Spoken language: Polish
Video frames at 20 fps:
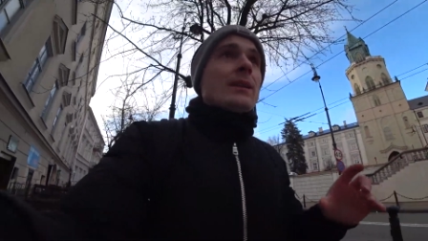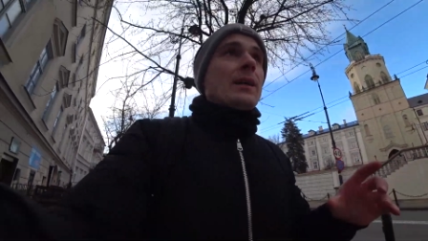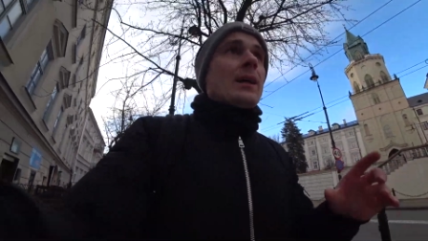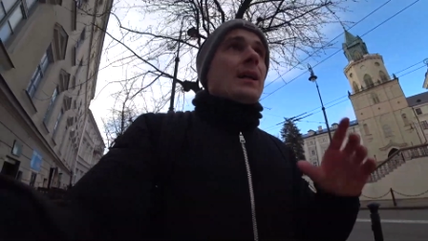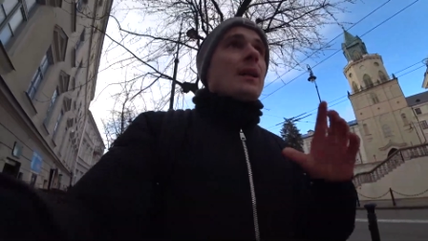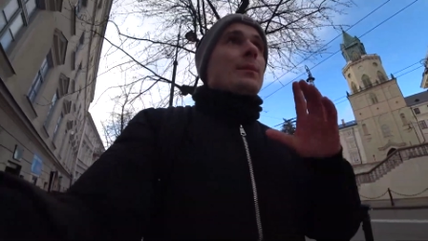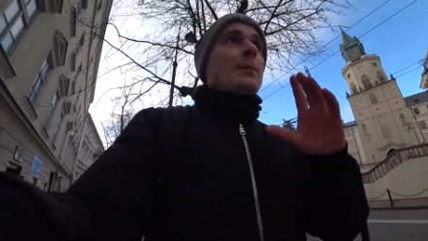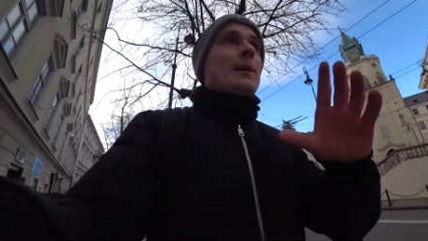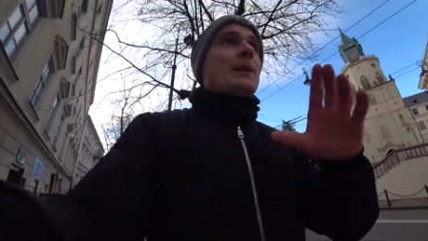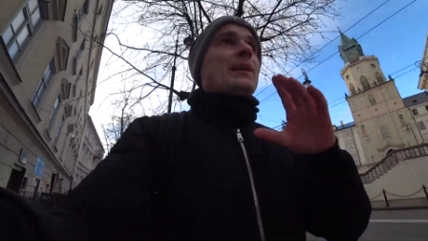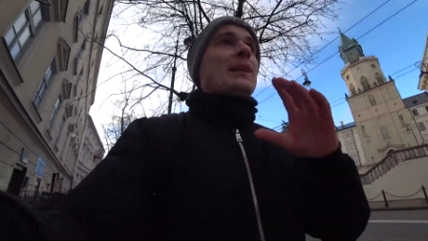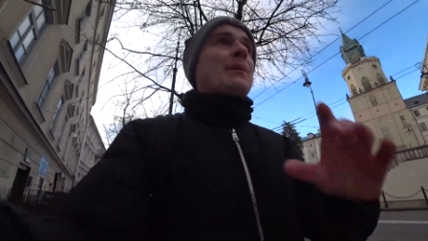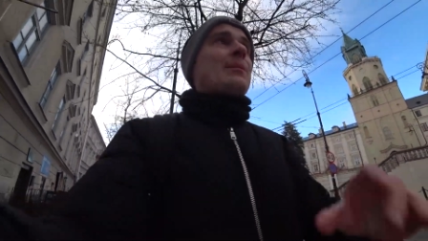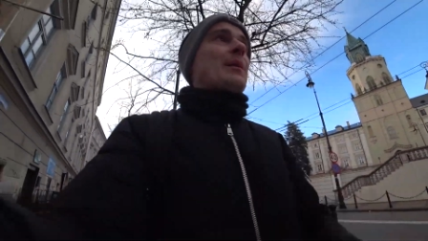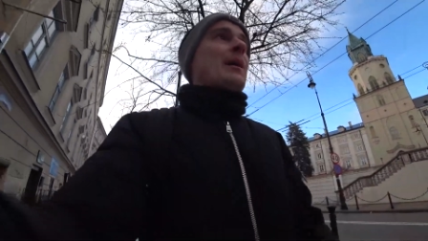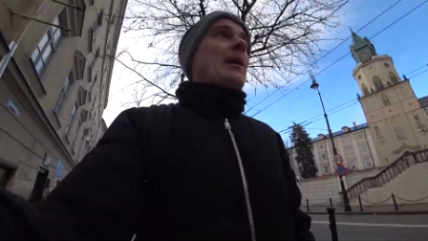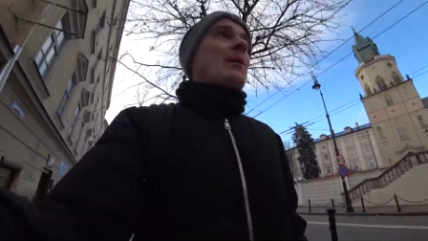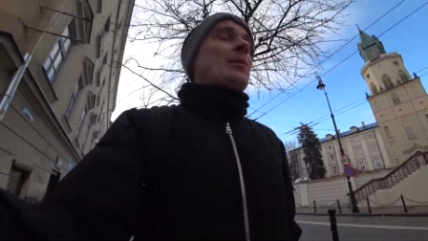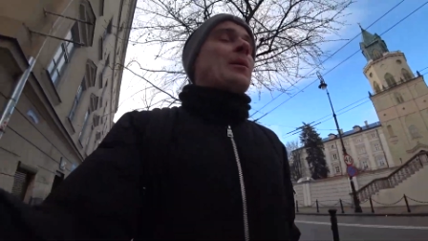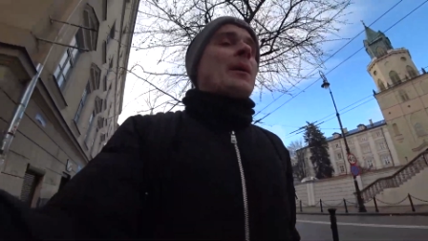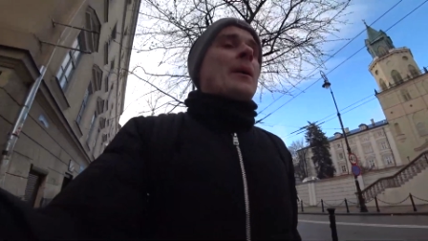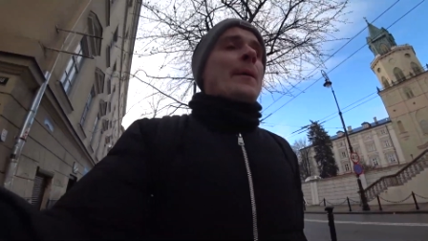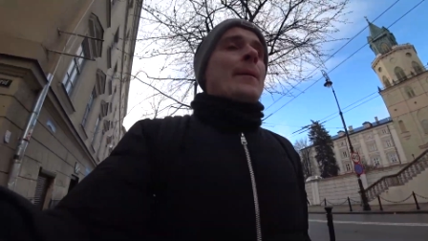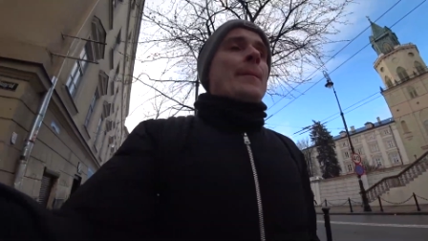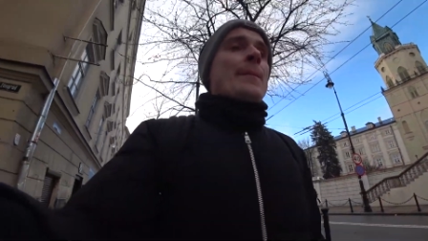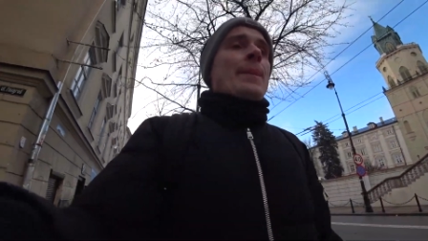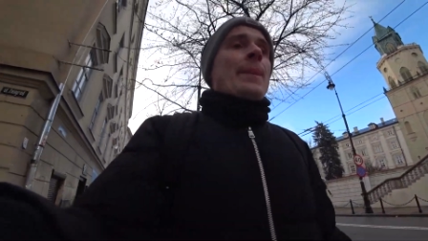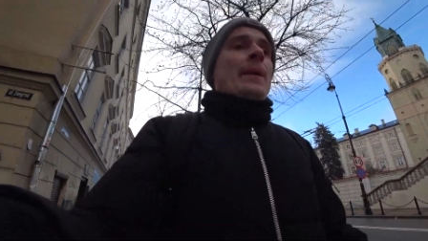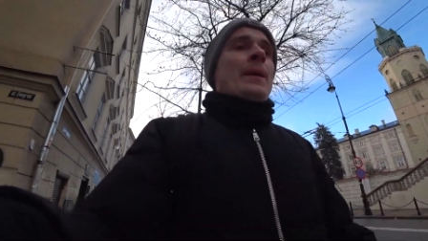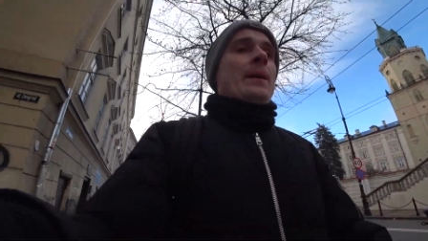ale będę brał,
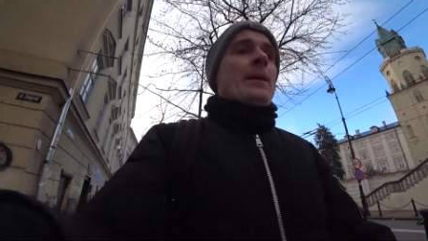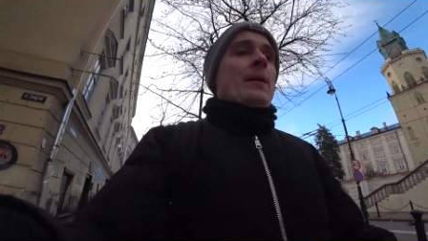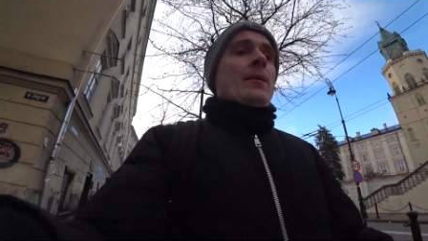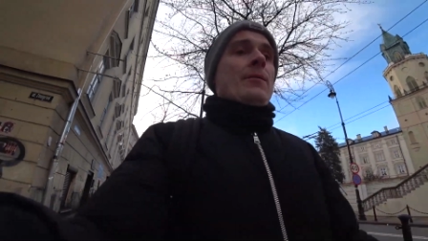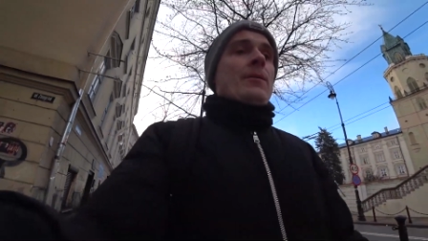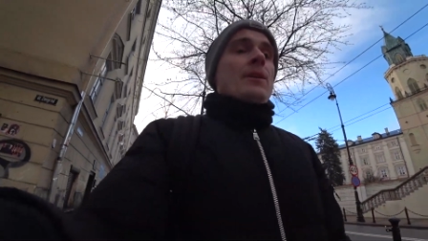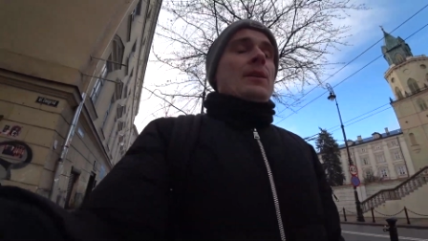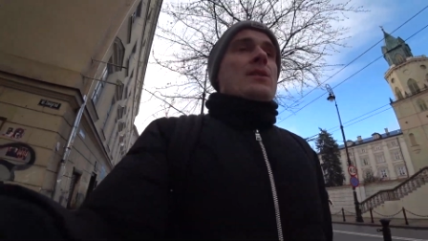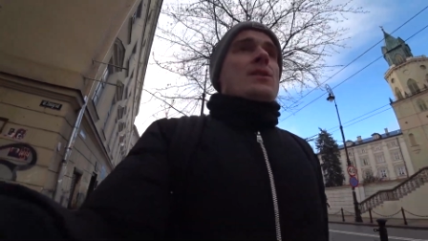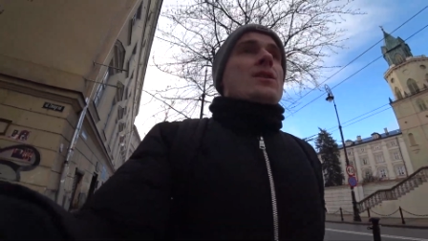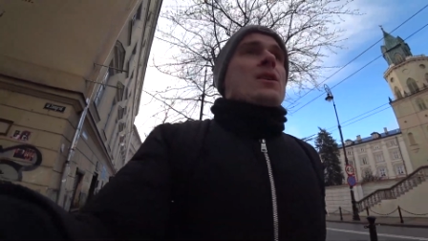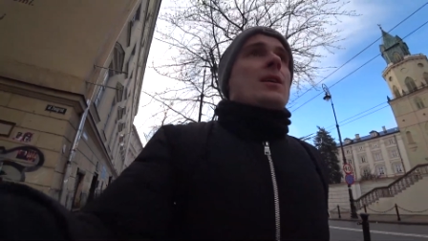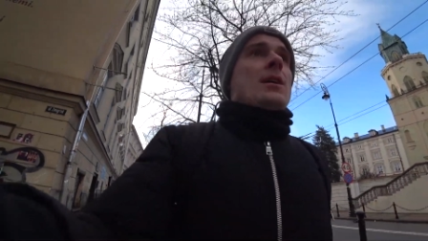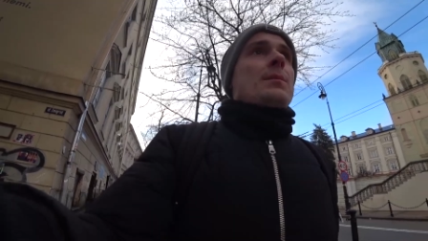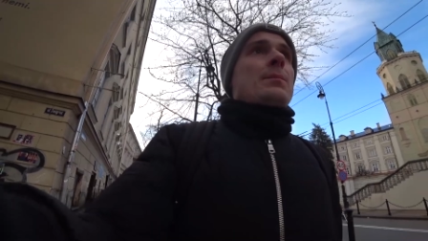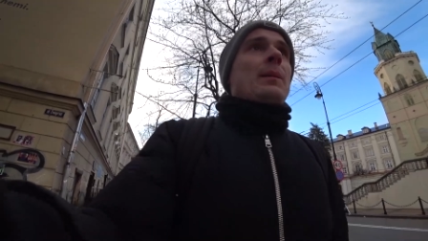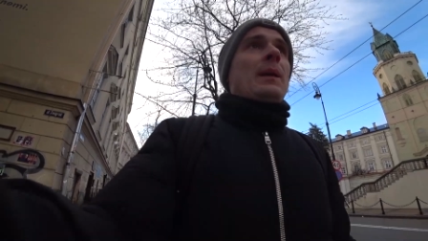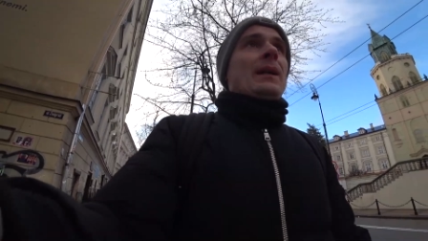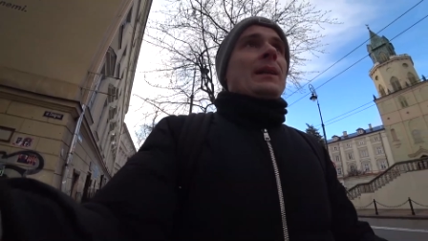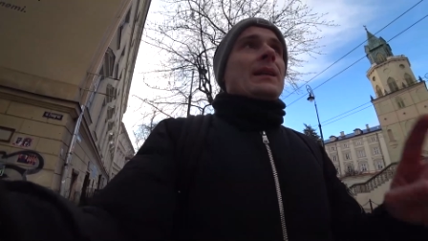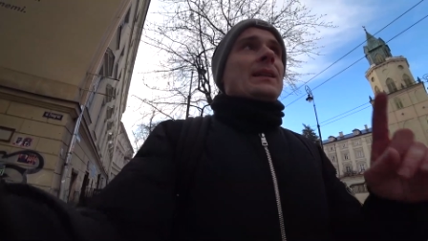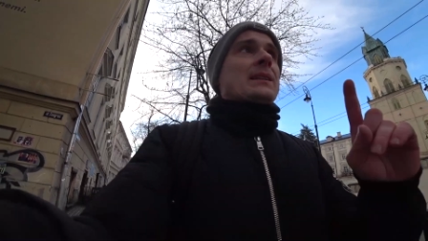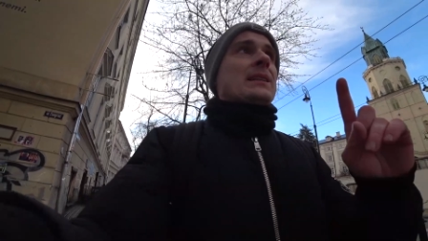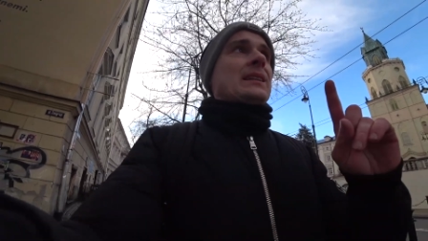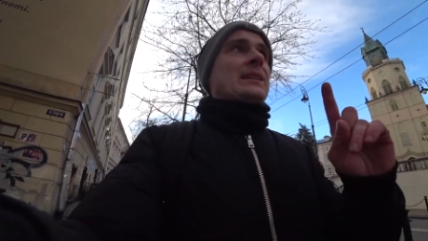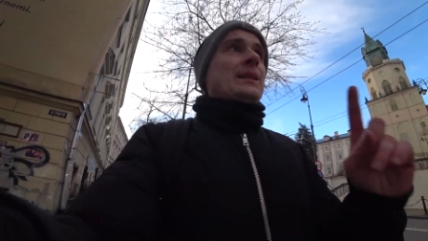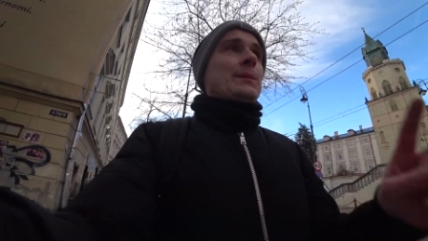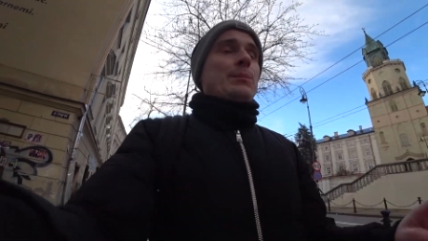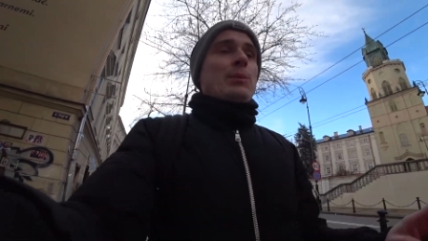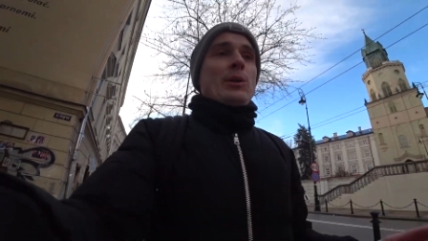więc e, plan jest
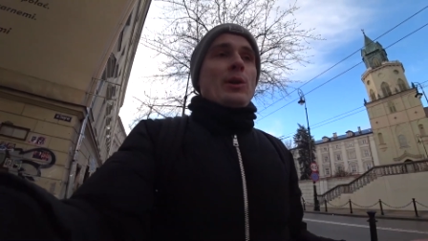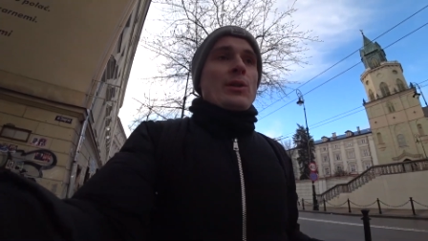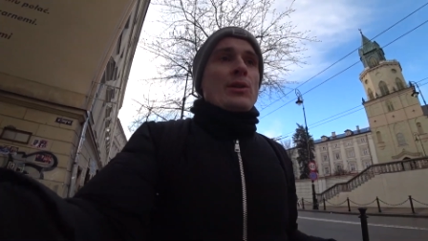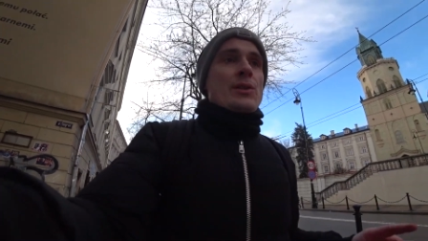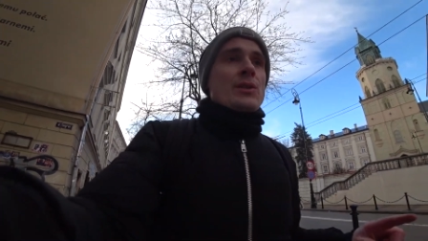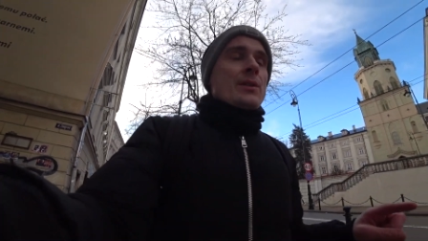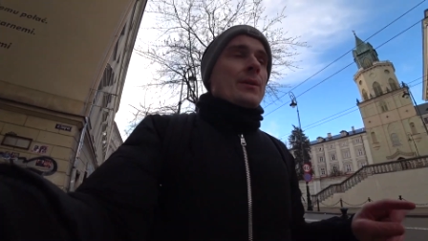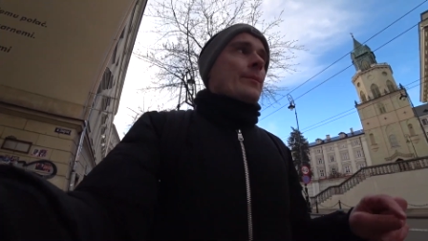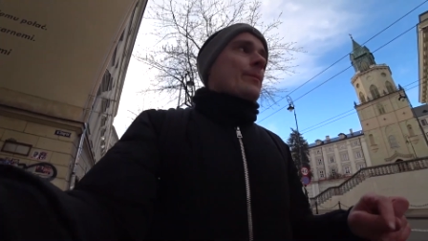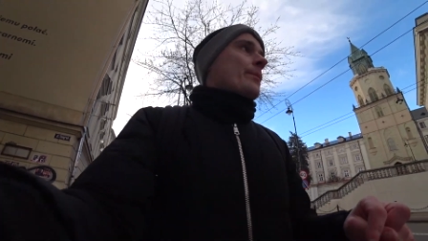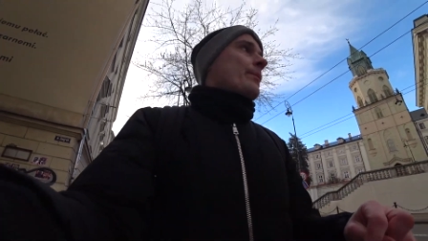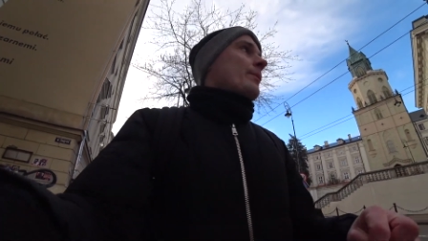następujący.